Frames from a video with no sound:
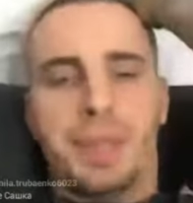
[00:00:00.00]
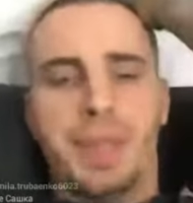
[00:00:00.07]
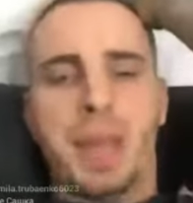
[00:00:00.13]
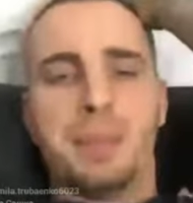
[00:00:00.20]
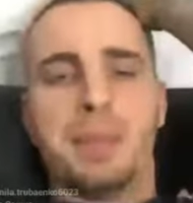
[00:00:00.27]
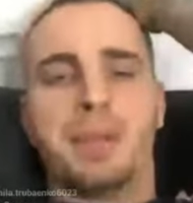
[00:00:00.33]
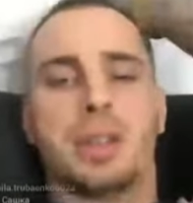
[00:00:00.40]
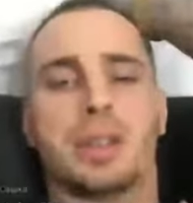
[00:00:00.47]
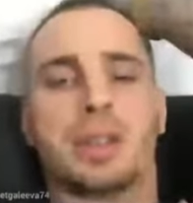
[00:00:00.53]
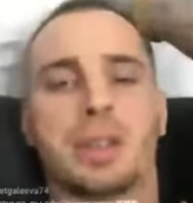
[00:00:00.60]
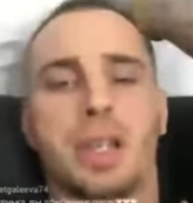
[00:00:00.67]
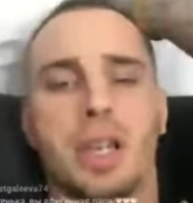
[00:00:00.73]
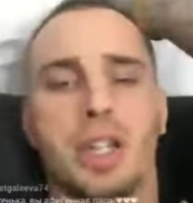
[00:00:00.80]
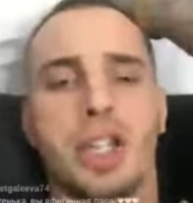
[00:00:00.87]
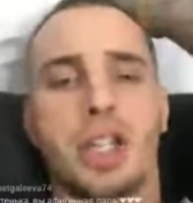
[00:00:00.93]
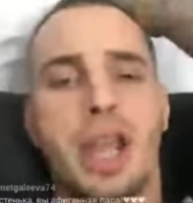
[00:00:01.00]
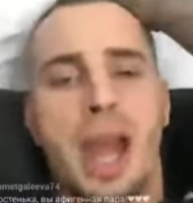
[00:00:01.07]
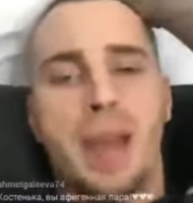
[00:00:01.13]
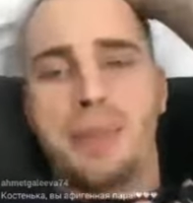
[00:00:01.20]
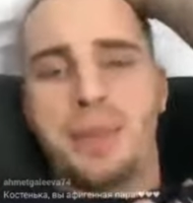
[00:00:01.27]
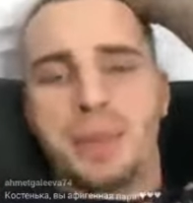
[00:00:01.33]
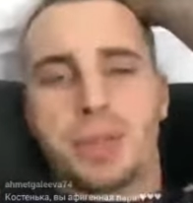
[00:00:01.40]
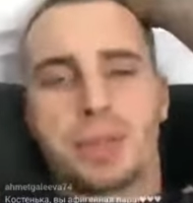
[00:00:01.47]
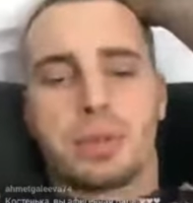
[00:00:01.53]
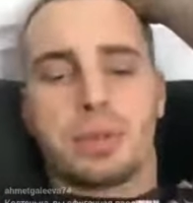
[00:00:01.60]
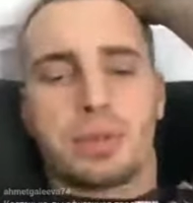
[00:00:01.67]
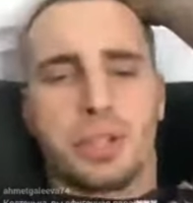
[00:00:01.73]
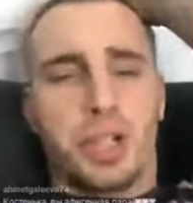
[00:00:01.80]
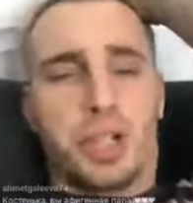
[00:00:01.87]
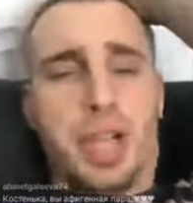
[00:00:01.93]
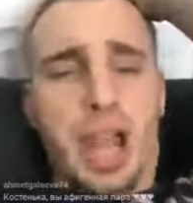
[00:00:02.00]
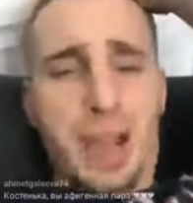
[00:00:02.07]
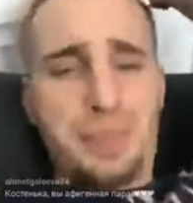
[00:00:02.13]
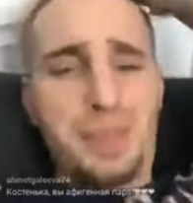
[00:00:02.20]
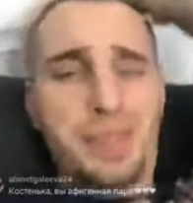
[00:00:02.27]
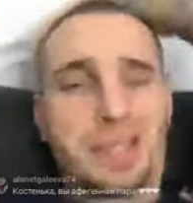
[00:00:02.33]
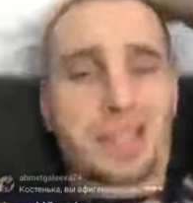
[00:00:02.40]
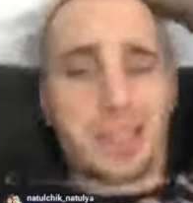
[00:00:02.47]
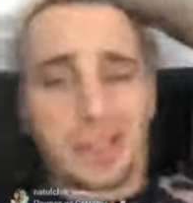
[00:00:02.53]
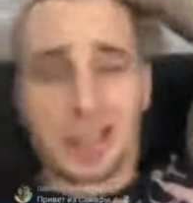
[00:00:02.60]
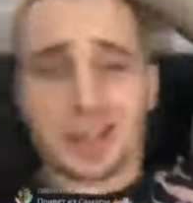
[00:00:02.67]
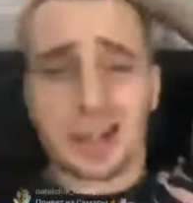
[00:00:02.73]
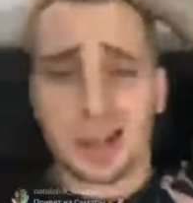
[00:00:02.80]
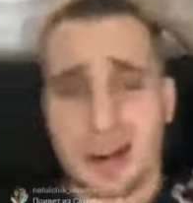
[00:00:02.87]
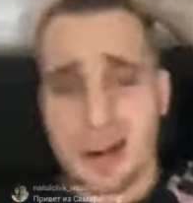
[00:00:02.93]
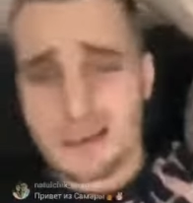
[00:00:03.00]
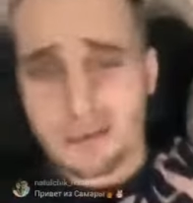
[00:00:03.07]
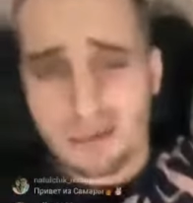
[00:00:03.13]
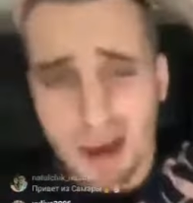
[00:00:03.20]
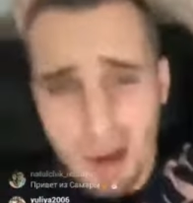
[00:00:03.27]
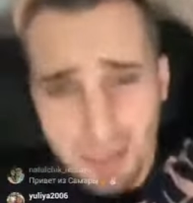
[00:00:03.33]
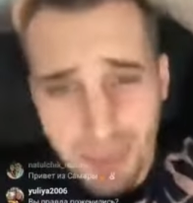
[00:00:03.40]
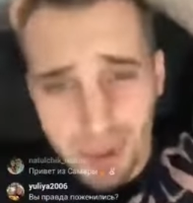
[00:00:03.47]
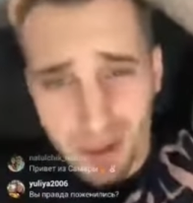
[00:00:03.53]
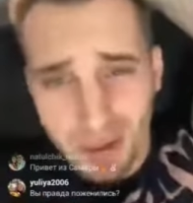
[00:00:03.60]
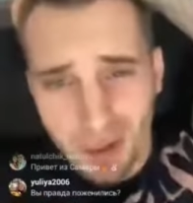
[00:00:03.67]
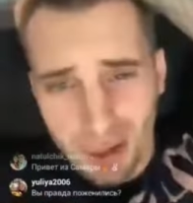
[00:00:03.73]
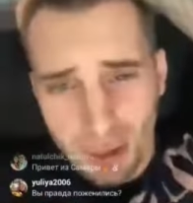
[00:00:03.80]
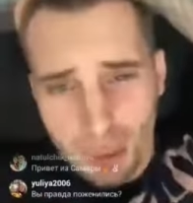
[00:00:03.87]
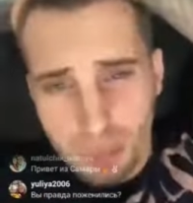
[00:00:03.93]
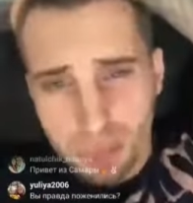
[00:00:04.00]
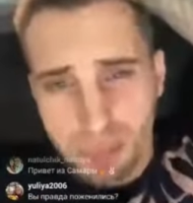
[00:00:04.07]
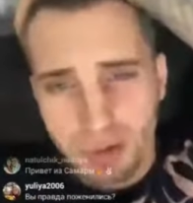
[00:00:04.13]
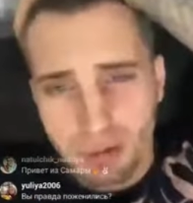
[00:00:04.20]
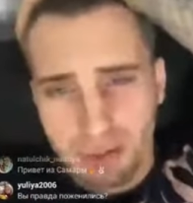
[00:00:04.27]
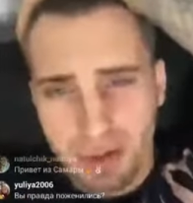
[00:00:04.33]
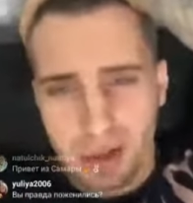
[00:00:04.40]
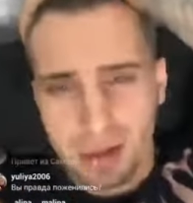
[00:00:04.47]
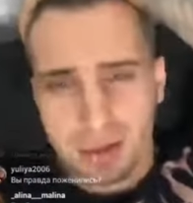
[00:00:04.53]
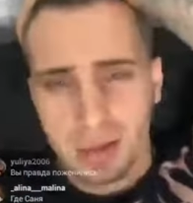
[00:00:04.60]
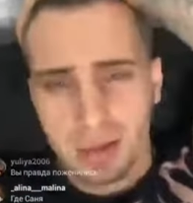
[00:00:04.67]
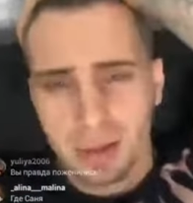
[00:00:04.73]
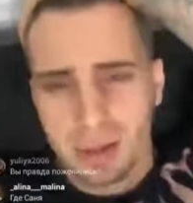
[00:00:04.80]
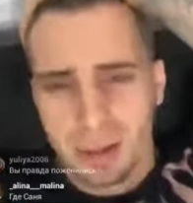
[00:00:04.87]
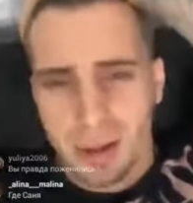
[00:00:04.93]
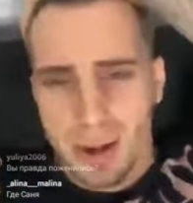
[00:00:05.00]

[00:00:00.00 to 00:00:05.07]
Передай привет а, Челябинску, Челябинск. Вам передаю привет.